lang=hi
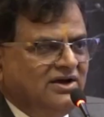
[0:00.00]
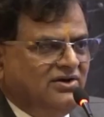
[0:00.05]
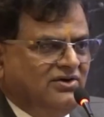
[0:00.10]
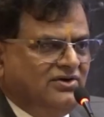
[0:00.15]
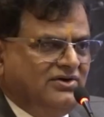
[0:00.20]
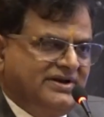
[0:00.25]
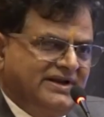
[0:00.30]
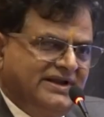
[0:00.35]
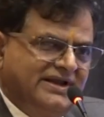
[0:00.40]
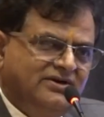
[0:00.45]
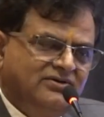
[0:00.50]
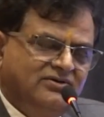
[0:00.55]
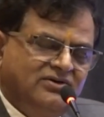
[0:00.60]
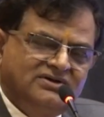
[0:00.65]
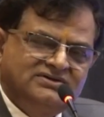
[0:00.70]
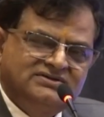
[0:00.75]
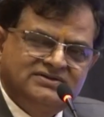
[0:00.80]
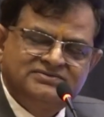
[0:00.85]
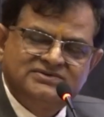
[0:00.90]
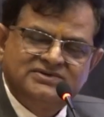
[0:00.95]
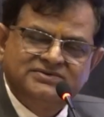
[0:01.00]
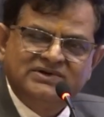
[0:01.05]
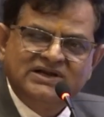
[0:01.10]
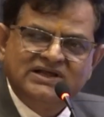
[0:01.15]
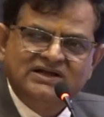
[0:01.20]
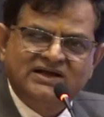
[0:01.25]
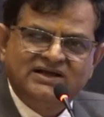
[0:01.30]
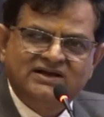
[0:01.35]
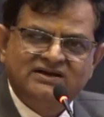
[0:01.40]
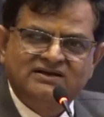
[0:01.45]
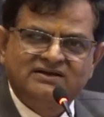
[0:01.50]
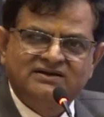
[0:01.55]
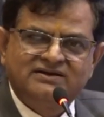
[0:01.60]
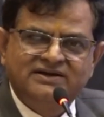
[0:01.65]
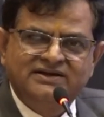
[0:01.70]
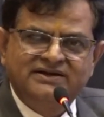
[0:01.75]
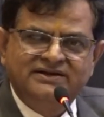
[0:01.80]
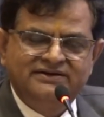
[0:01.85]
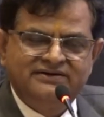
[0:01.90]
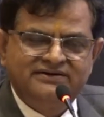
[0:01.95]
और एक और सबसे बड़ा कार्य कर
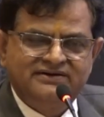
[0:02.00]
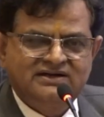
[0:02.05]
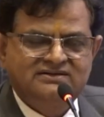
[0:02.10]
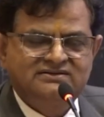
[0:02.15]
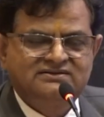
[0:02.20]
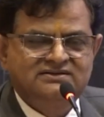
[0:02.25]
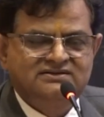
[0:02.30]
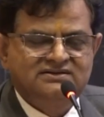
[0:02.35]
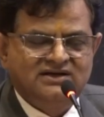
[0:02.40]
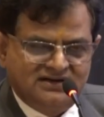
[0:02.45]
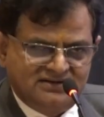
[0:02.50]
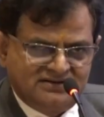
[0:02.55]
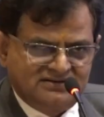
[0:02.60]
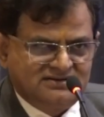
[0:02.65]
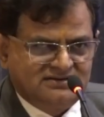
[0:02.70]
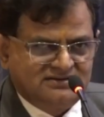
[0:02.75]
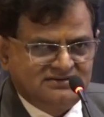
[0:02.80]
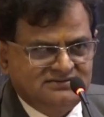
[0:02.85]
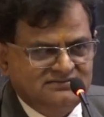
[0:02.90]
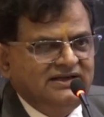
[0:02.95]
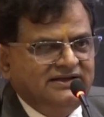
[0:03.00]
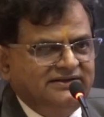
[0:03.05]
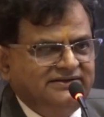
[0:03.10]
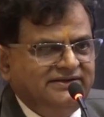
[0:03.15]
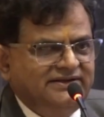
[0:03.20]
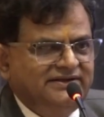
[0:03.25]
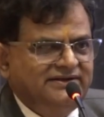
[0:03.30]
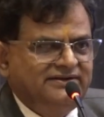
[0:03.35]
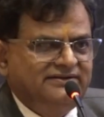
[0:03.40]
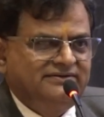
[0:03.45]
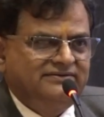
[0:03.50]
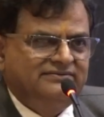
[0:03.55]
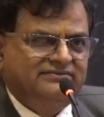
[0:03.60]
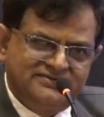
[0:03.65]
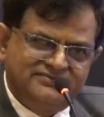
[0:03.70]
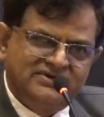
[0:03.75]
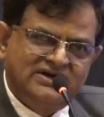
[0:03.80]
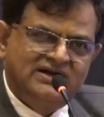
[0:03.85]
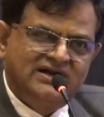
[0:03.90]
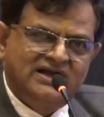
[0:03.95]
रहे हैं रक्तदान का ये
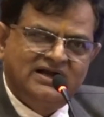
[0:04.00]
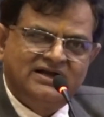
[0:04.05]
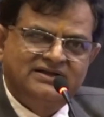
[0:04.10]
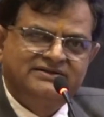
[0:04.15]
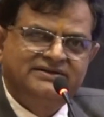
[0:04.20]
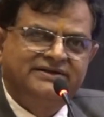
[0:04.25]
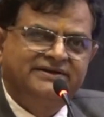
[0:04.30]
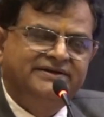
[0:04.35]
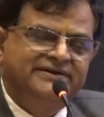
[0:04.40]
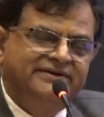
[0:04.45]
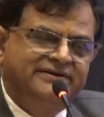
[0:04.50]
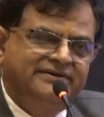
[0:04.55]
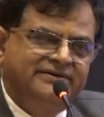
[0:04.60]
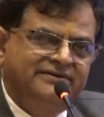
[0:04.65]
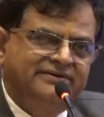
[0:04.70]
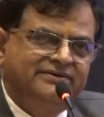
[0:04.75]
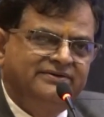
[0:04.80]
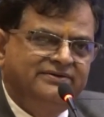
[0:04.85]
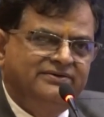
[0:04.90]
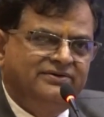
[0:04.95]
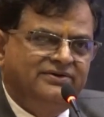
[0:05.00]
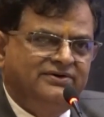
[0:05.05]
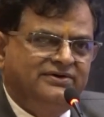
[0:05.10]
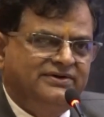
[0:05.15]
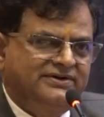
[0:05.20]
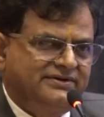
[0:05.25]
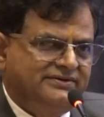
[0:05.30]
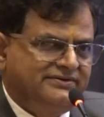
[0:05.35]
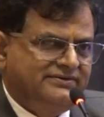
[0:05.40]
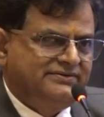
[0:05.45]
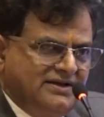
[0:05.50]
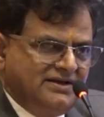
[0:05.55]
शिविर लगाते हैं और